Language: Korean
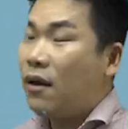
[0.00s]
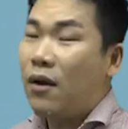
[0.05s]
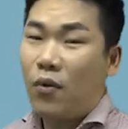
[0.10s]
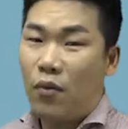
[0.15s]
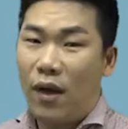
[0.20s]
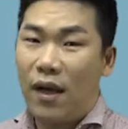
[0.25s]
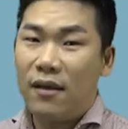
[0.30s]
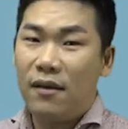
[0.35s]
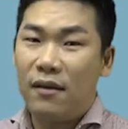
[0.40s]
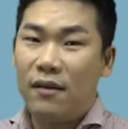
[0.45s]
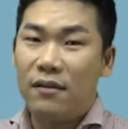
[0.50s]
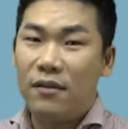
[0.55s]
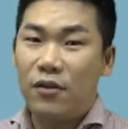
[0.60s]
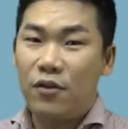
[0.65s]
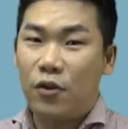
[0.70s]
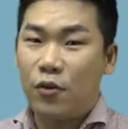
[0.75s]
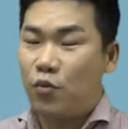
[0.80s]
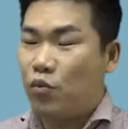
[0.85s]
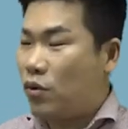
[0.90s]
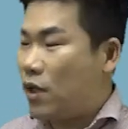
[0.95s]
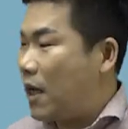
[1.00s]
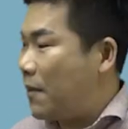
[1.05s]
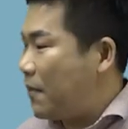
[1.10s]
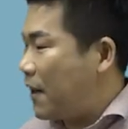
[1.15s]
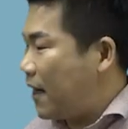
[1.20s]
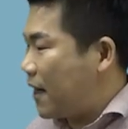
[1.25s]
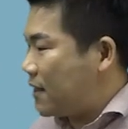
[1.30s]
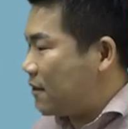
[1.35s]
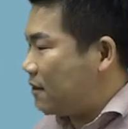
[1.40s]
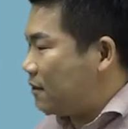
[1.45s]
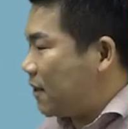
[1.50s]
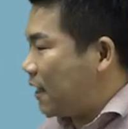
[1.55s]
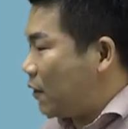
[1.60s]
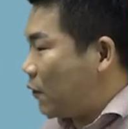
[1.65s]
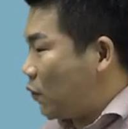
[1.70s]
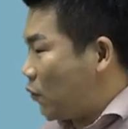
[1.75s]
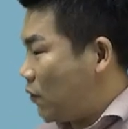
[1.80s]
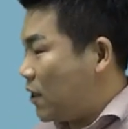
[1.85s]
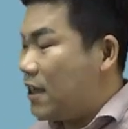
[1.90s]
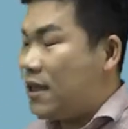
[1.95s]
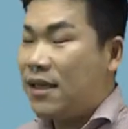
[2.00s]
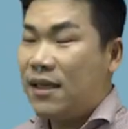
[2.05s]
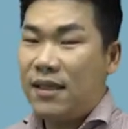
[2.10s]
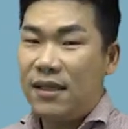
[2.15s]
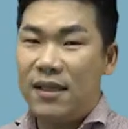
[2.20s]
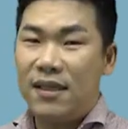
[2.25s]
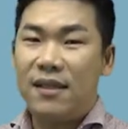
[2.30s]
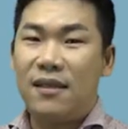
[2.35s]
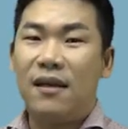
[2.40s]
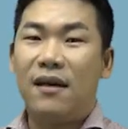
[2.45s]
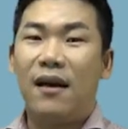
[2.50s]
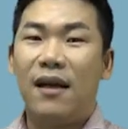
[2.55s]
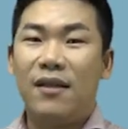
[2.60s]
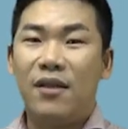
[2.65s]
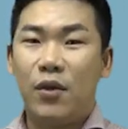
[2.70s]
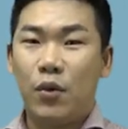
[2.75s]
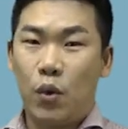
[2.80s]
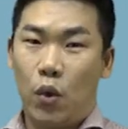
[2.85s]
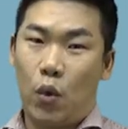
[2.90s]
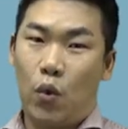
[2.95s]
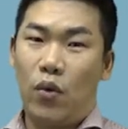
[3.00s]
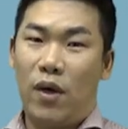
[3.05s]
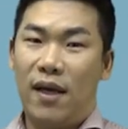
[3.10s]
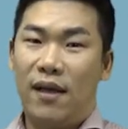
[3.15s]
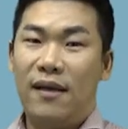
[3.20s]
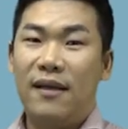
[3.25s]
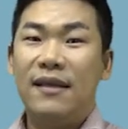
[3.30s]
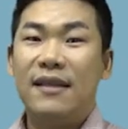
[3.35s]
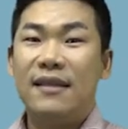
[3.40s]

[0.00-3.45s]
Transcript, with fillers: 과연 정부가 바라는 대로 시장 안정 효과,